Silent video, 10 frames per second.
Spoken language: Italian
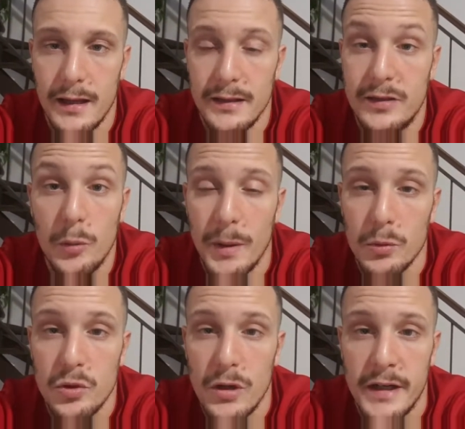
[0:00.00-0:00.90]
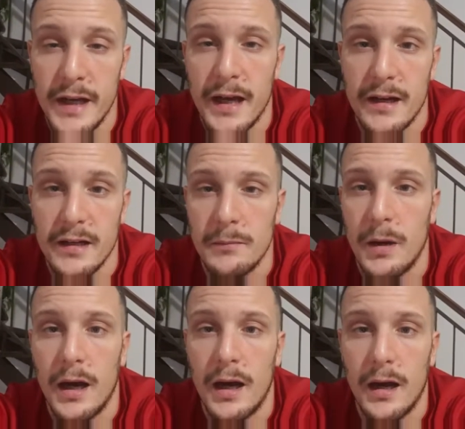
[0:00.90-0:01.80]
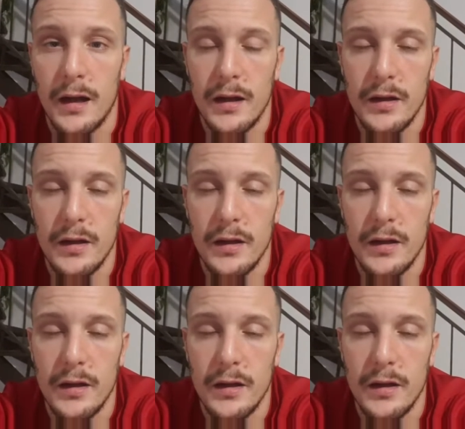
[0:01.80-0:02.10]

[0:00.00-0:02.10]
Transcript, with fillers: dobbiamo solo allenarli, ma